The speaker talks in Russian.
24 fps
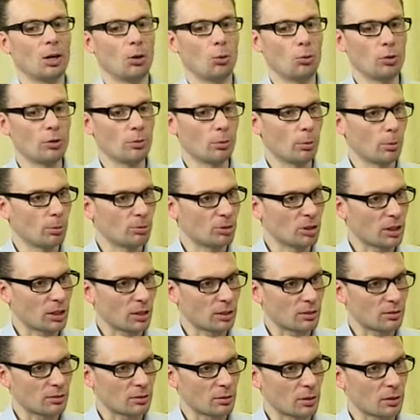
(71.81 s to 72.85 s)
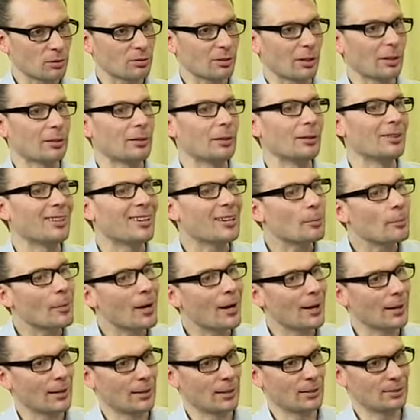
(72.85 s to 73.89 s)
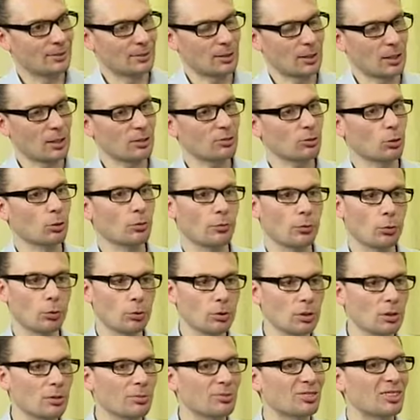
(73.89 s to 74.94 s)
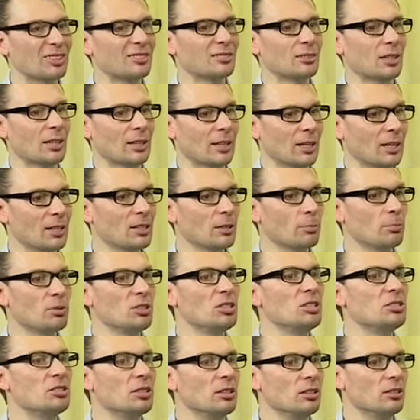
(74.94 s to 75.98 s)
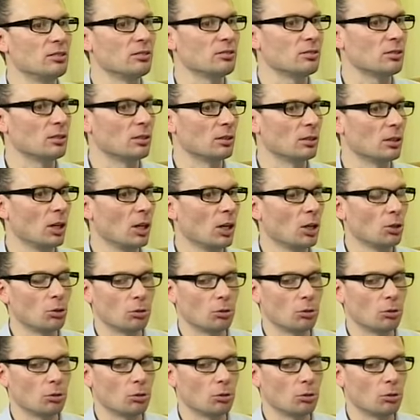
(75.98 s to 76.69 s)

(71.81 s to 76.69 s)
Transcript: у него возникает стресс, это нормальный стресс, он входит в состояние бдительности. Угу.